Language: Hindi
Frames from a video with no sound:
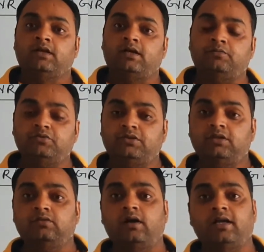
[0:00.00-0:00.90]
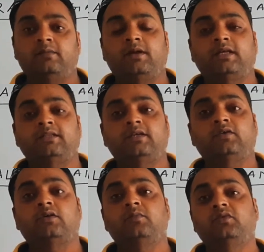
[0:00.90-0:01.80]
अब उसी को आगे बढ़ाते हैं
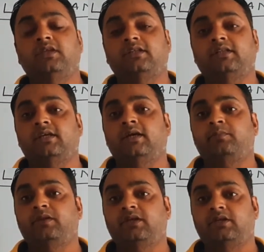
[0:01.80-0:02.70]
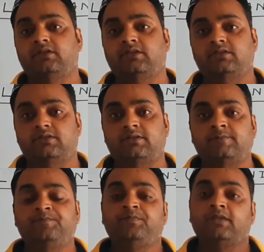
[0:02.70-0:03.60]
और हम लोग देखते हैं एप्लीकेशंस
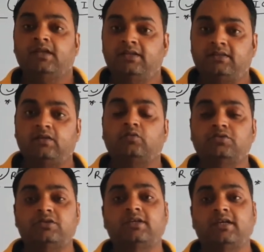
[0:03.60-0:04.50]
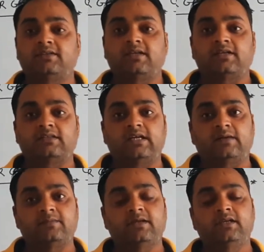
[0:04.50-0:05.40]
इसके क्वेश्चन कैसे कैसे
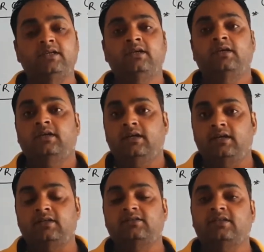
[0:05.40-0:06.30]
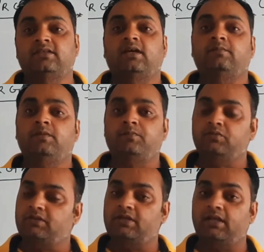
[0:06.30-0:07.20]
आपके इंट्रेंस एग्ज़ाम में
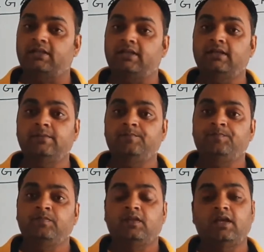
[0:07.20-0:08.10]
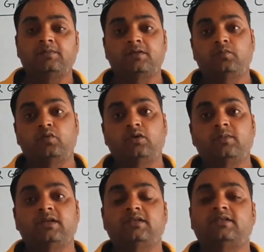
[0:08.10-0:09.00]
पूछे जाते हैं या आपके बोर्ड
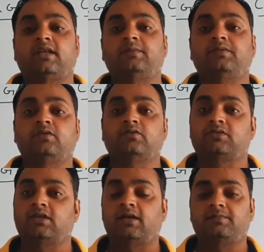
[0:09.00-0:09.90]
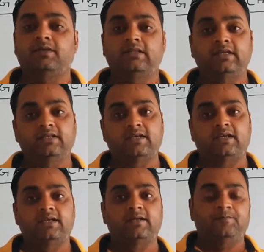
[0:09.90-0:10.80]
में किस टाइप से क्वेश्चन आपके दिए
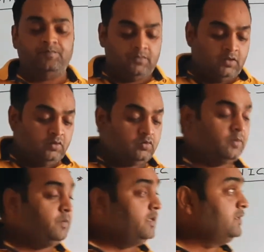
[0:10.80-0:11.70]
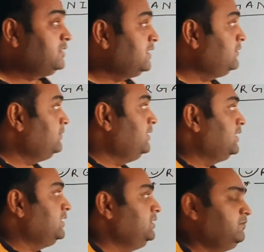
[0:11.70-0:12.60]
जाएंगे तो अप्लीकेशन ऑफ
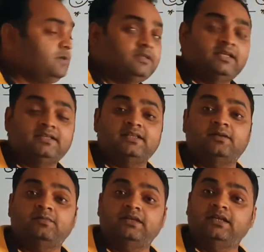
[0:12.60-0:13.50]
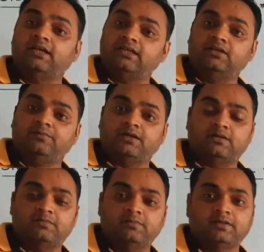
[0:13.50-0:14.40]
इंडक्टिव इफेक्ट देखते हैं इंडक्टिव इफेक्ट
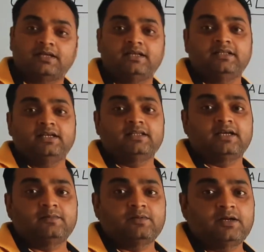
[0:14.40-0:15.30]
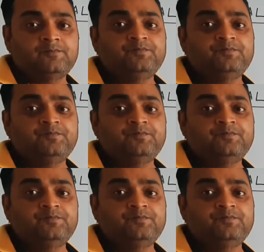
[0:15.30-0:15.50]
हमने बताया दिया था आपका